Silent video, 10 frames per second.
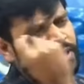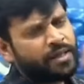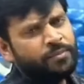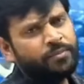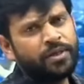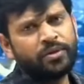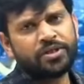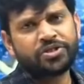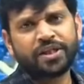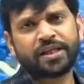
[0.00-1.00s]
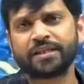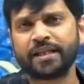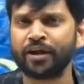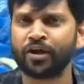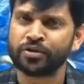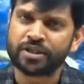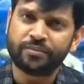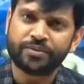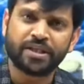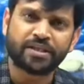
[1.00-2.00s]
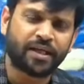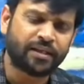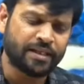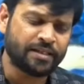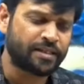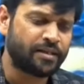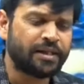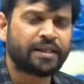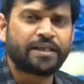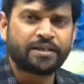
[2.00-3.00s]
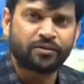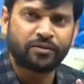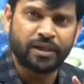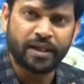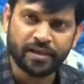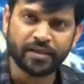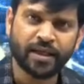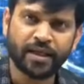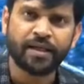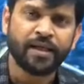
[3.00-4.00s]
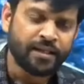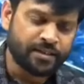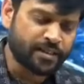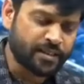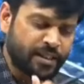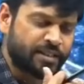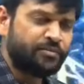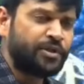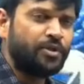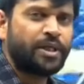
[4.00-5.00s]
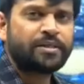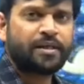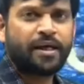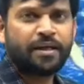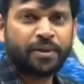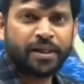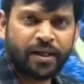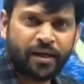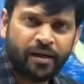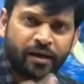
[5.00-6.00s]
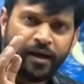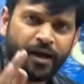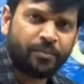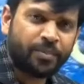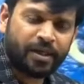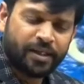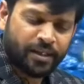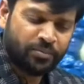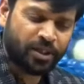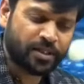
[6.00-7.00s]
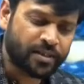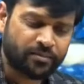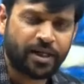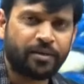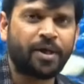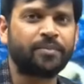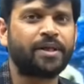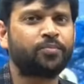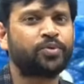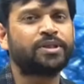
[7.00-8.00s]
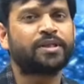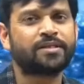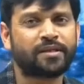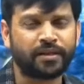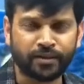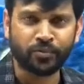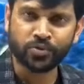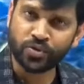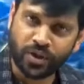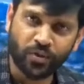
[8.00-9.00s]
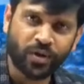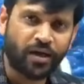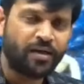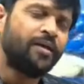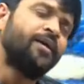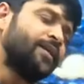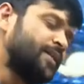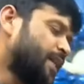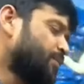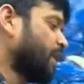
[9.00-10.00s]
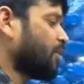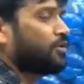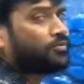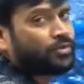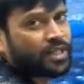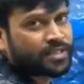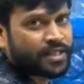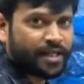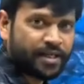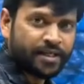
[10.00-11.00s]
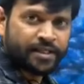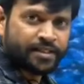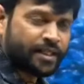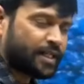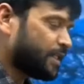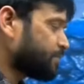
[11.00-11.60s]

बिल्कुल स्टिक कर जाएंगे कॉन्सेप्ट के साथ टेंशन लेने की जरूरत नहीं है जैसे जैसे वीडियो लेक्चर आगे बढ़ेगा आपका रट्टाफिकेशन वाला मामला पूरी तरह से खत्म हो चुका होगा ये मेरा कॉन्फिडेंस है ठीक है ना